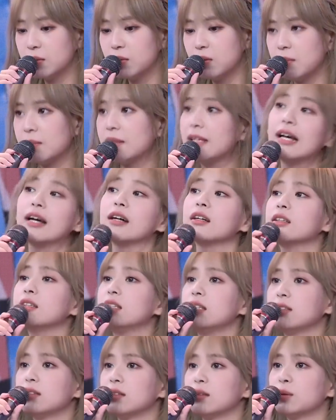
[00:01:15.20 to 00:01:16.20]
实我们两个
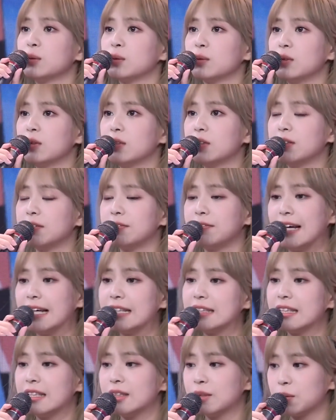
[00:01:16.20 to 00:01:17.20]
人所有的
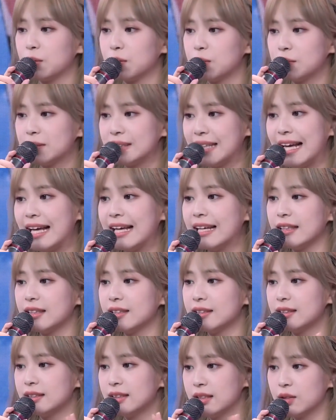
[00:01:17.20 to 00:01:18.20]
发展都在
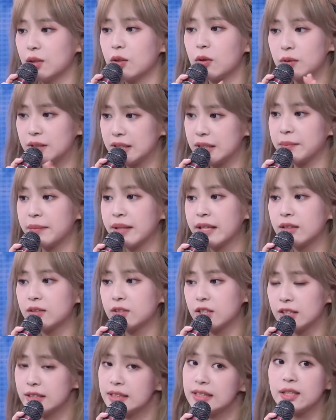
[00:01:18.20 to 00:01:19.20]
镜头前面
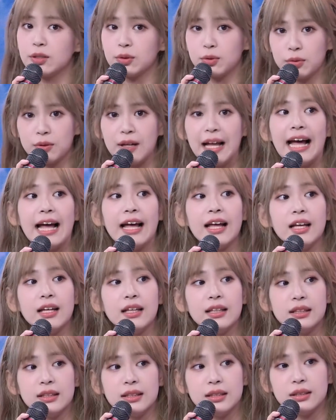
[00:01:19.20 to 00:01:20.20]
呈现出来，
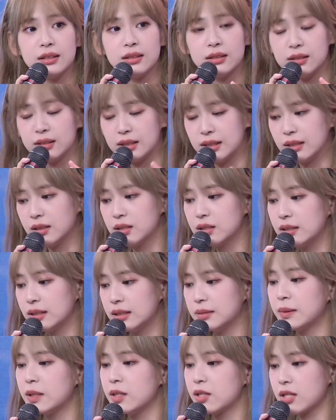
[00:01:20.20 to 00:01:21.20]
其实
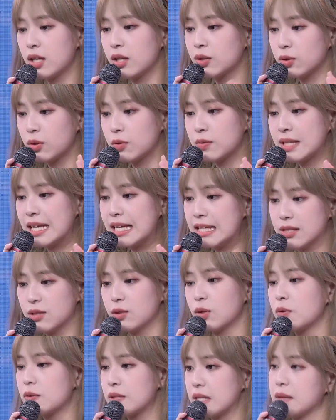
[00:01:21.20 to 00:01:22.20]
基本上都在
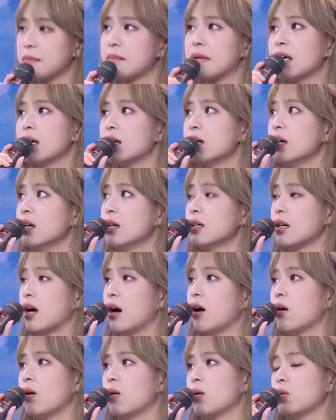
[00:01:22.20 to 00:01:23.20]
镜头前面。
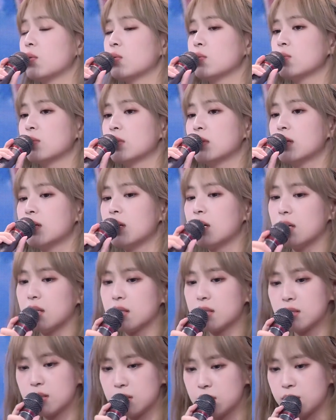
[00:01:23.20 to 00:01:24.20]
然后，
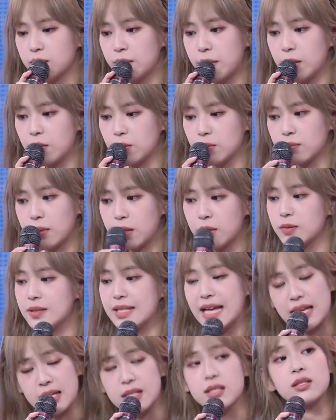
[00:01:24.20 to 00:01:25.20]
呃，是没有没有
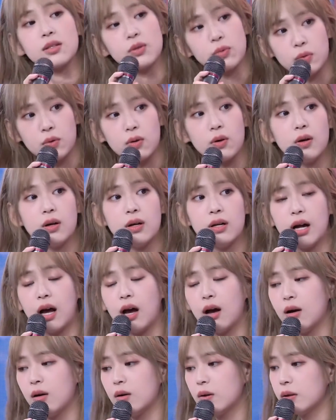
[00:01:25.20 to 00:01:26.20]
在一起过。
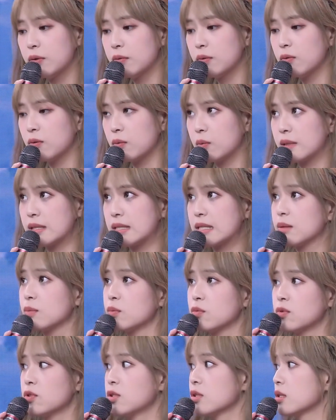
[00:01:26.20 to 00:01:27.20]
然后，因为我们节
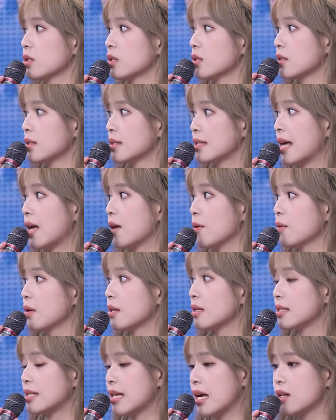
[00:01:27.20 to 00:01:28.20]
目是三
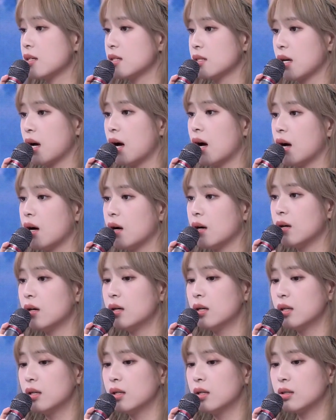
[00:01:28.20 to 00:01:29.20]
月三十号，
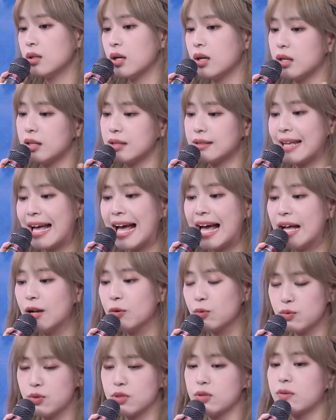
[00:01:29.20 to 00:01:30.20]
嗯，大家
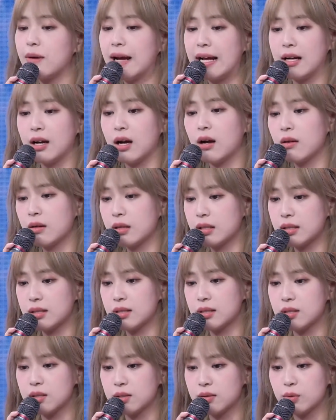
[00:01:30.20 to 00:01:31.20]
录制完，然后各
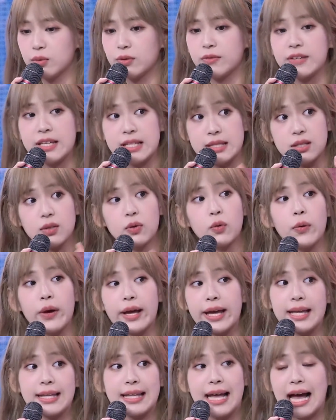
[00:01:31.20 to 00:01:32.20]
自坐飞机
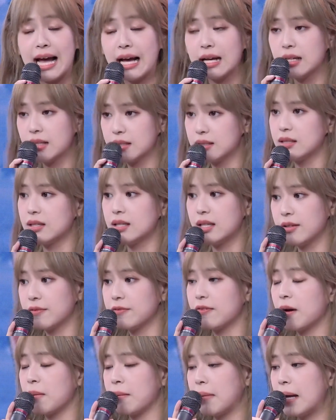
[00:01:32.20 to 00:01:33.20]
回大家各自的地
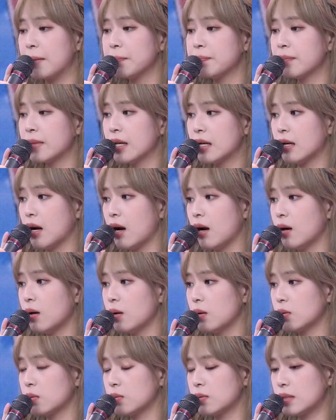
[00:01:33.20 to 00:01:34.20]
方嘛。然
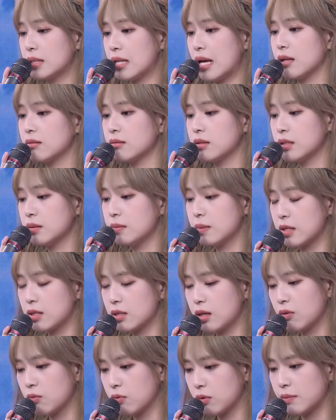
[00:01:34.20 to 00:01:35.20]
后，像基本
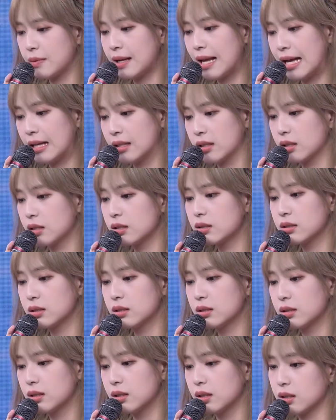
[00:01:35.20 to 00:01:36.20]
上我们俩的，
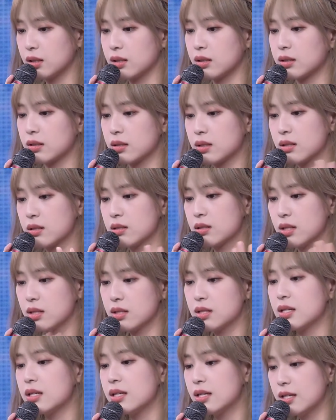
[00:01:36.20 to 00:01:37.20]
嗯，
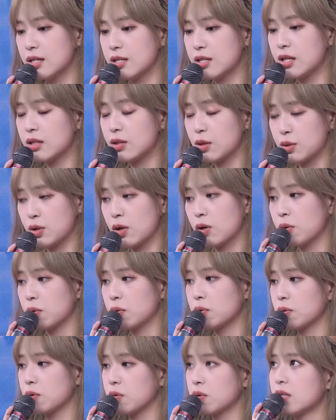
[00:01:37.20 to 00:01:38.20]
真正意义上的交流
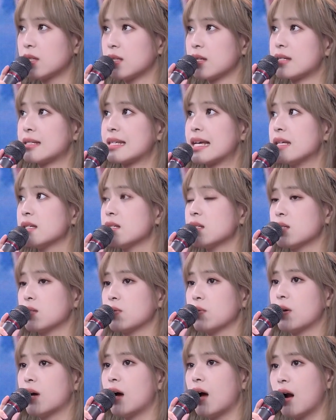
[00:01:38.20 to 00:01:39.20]
互动，可能在
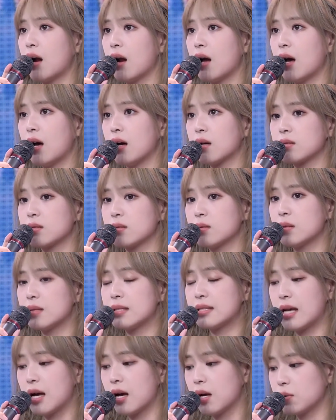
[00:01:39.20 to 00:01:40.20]
四月二号、四月
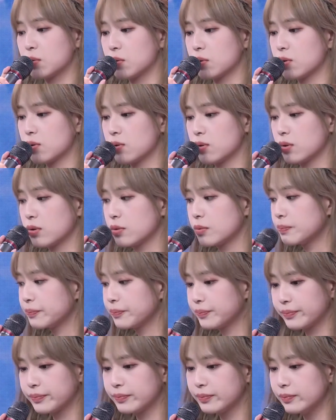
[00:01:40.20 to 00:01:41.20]
三号左右就
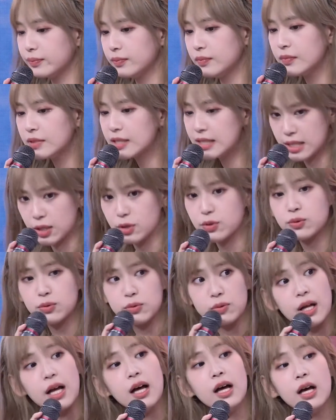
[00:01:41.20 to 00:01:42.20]
结
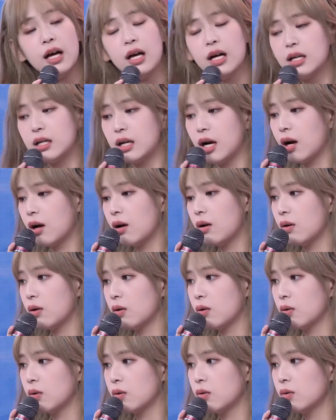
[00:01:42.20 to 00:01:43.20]
束了。然
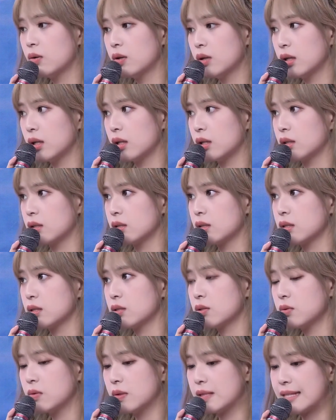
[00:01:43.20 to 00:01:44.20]
后，嗯，
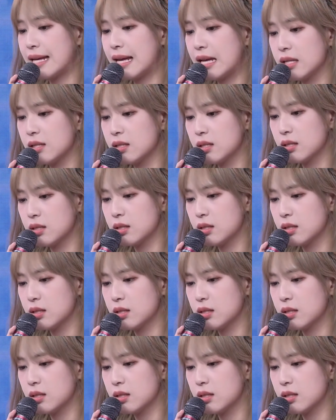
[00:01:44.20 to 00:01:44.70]
其实我在